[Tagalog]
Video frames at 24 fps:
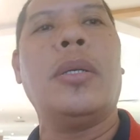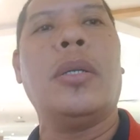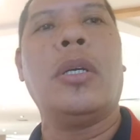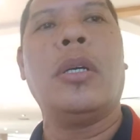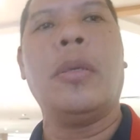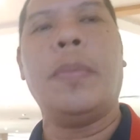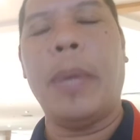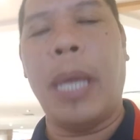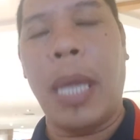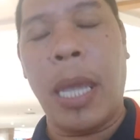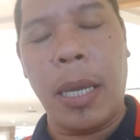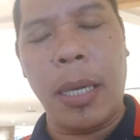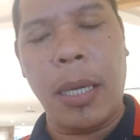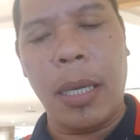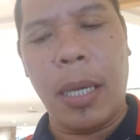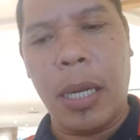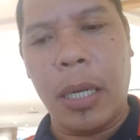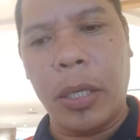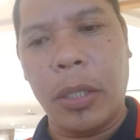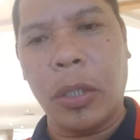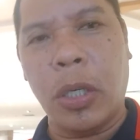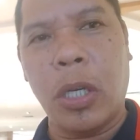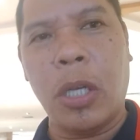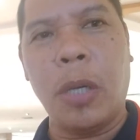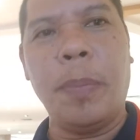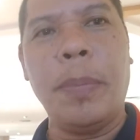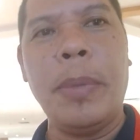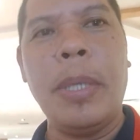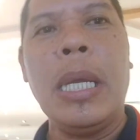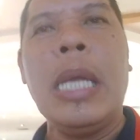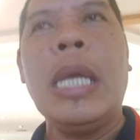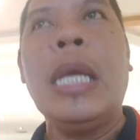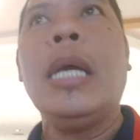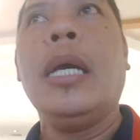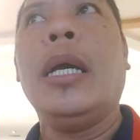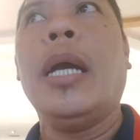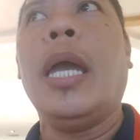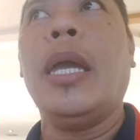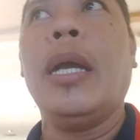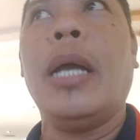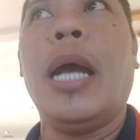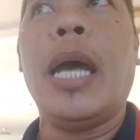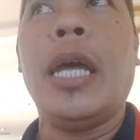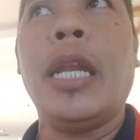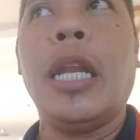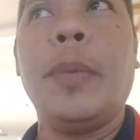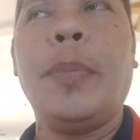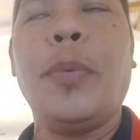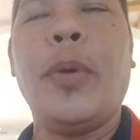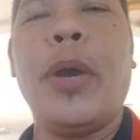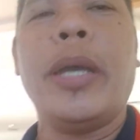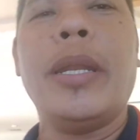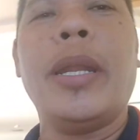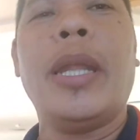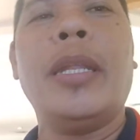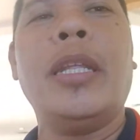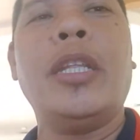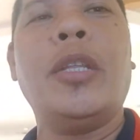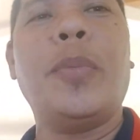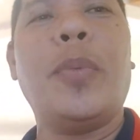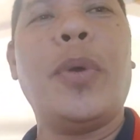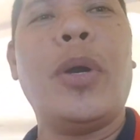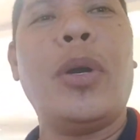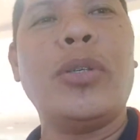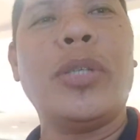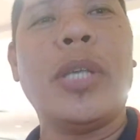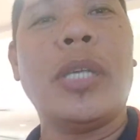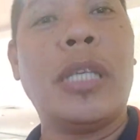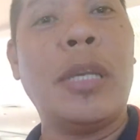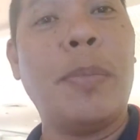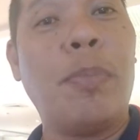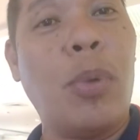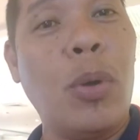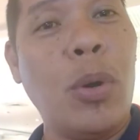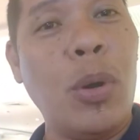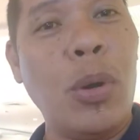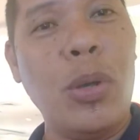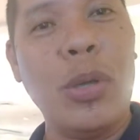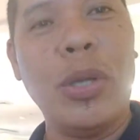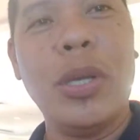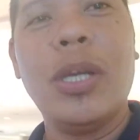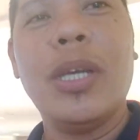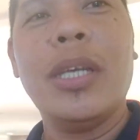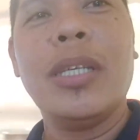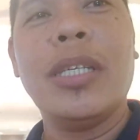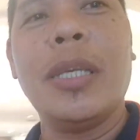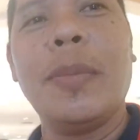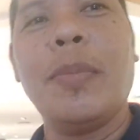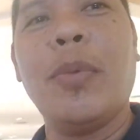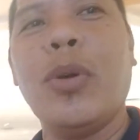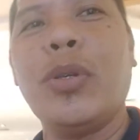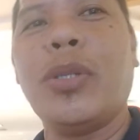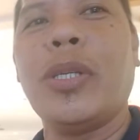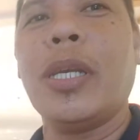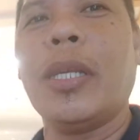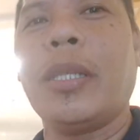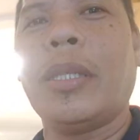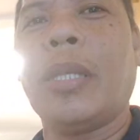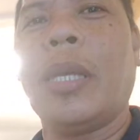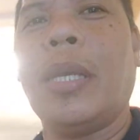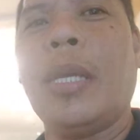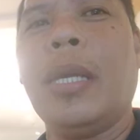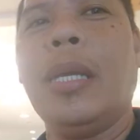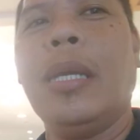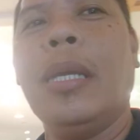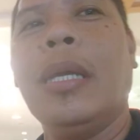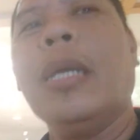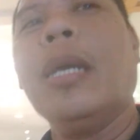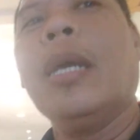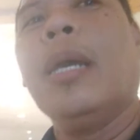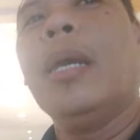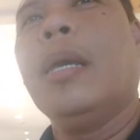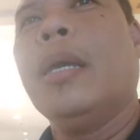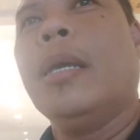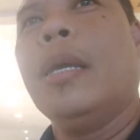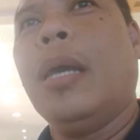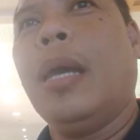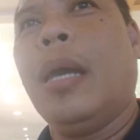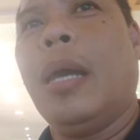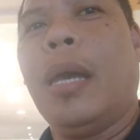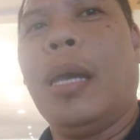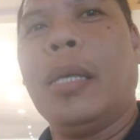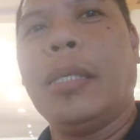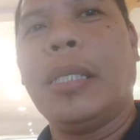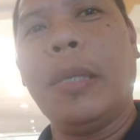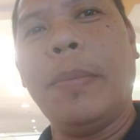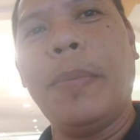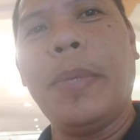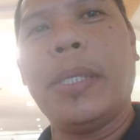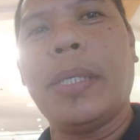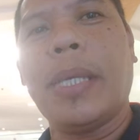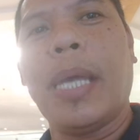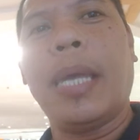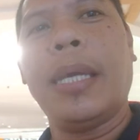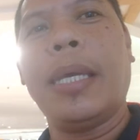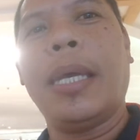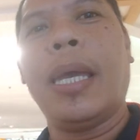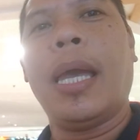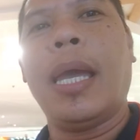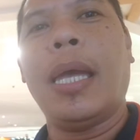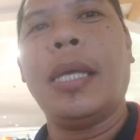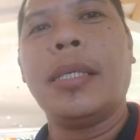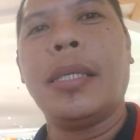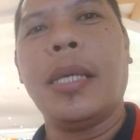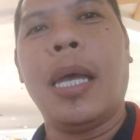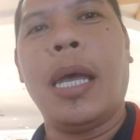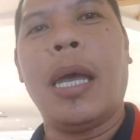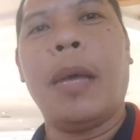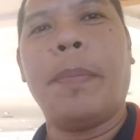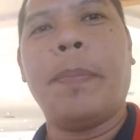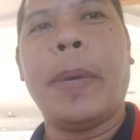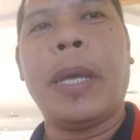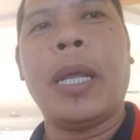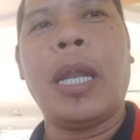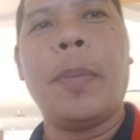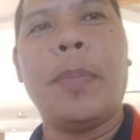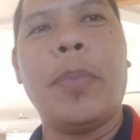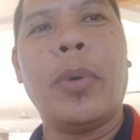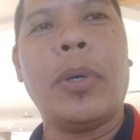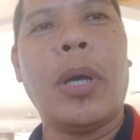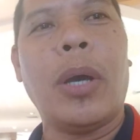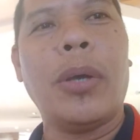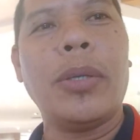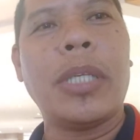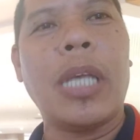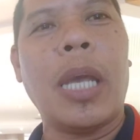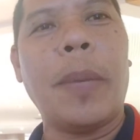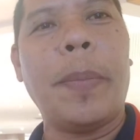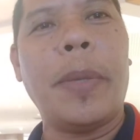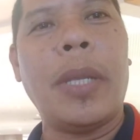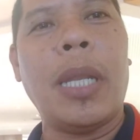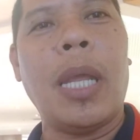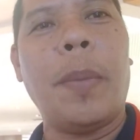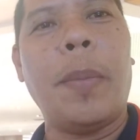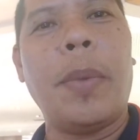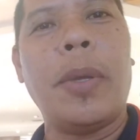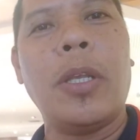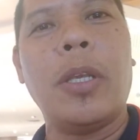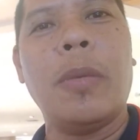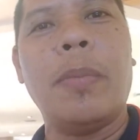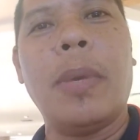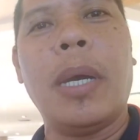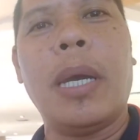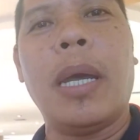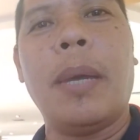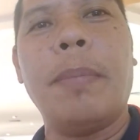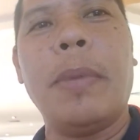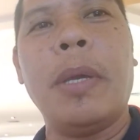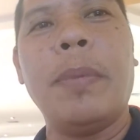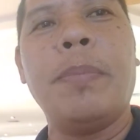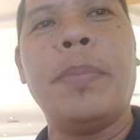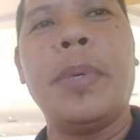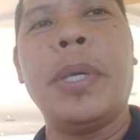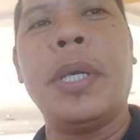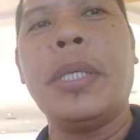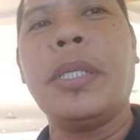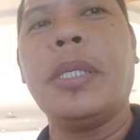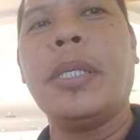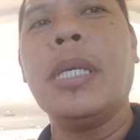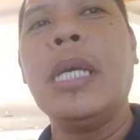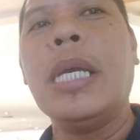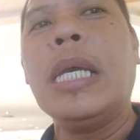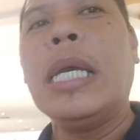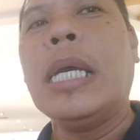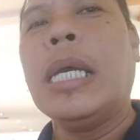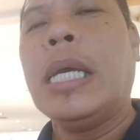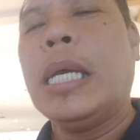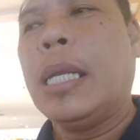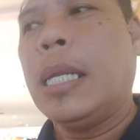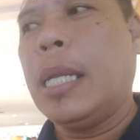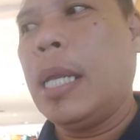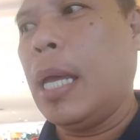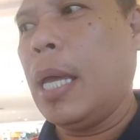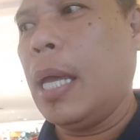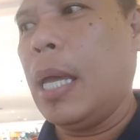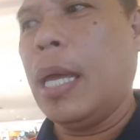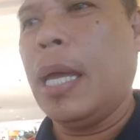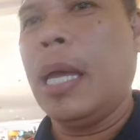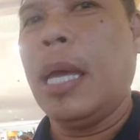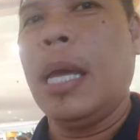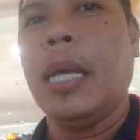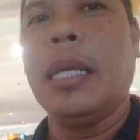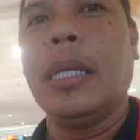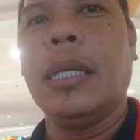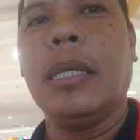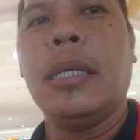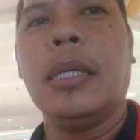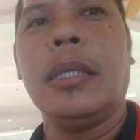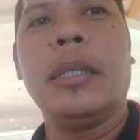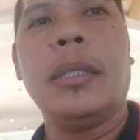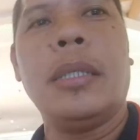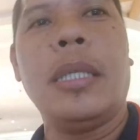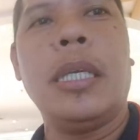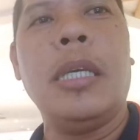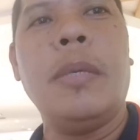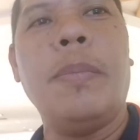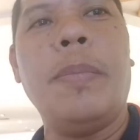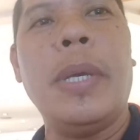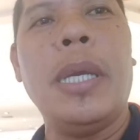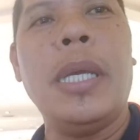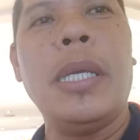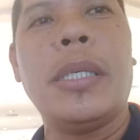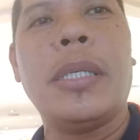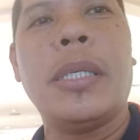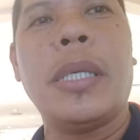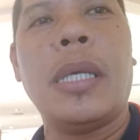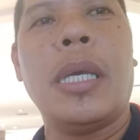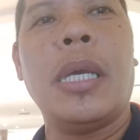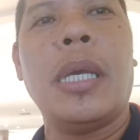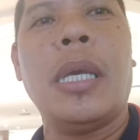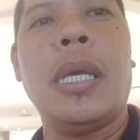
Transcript: Group, Eagle Group. Ngayong araw po ay nandito po ako sa Cebu, Cebu City, uh, sa Visayas, uh, para po kausapin namin yung mga members ng TBC